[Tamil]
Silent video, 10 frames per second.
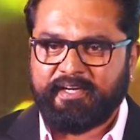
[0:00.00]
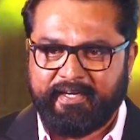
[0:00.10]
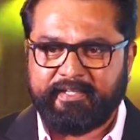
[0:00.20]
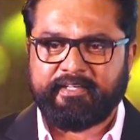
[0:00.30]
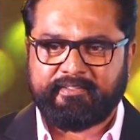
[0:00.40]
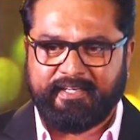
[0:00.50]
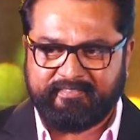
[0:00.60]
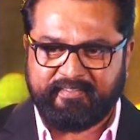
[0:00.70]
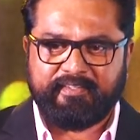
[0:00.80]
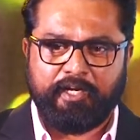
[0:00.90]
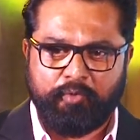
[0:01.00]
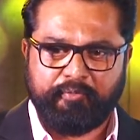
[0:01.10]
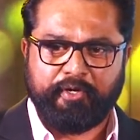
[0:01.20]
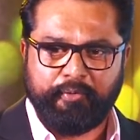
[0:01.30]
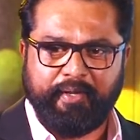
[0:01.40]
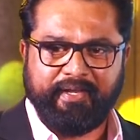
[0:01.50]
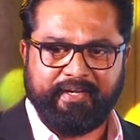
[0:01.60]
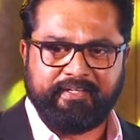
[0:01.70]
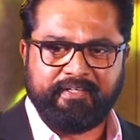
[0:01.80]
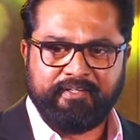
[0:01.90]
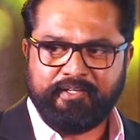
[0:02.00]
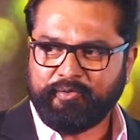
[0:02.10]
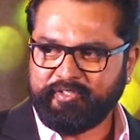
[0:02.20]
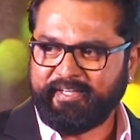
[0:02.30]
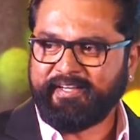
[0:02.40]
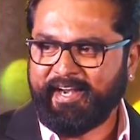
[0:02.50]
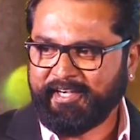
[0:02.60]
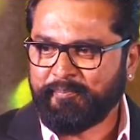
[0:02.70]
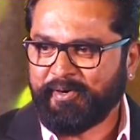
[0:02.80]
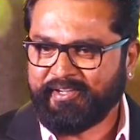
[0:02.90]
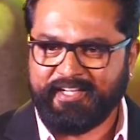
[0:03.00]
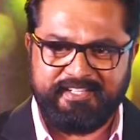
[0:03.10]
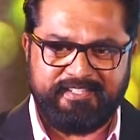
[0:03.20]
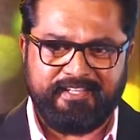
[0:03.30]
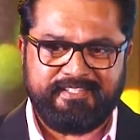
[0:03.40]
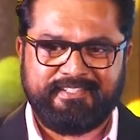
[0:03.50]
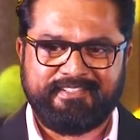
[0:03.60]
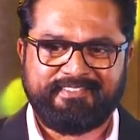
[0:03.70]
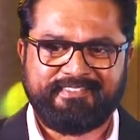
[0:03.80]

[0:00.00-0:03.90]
ஐ டி இட் தட்ஸ் எக்ஸாக்ட்லி வாட் யூ டூயிங் இட் கொஞ்சம் இன்டெரக்டாக பண்ணுறோம் தட் இஸ் ஆஸ்க்